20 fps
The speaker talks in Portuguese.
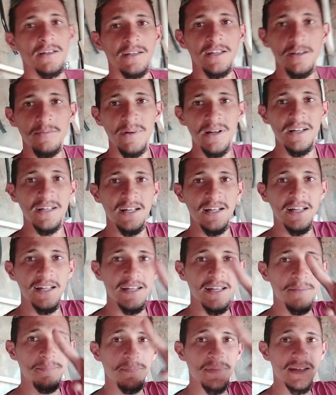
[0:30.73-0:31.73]
Lembrando,
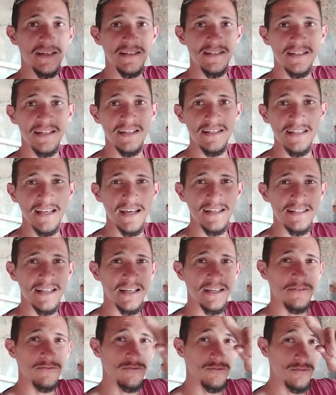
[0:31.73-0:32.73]
galera, apenas 10 reais
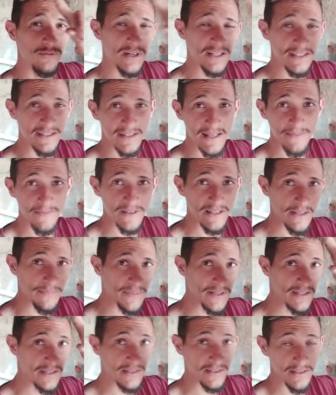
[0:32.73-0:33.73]
o WhatsApp vai estar tá
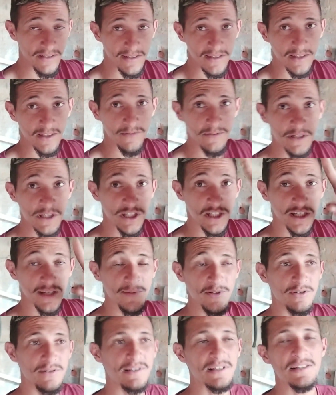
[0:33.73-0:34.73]
passando aqui em cima.
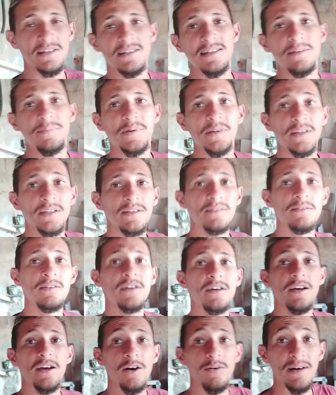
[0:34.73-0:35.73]
Chama nesse WhatsApp aqui.
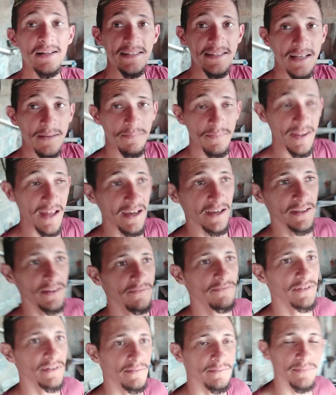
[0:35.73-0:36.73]
É o WhatsApp da
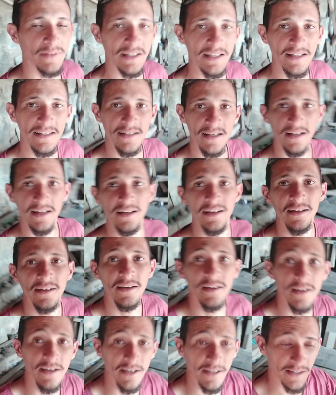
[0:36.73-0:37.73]
rifa, beleza, galera?
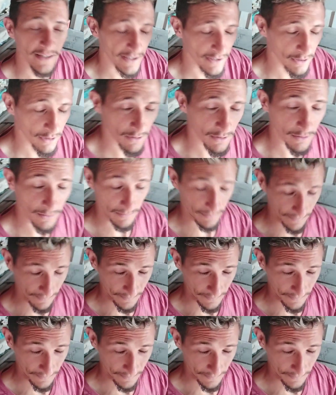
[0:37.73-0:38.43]
Você troca,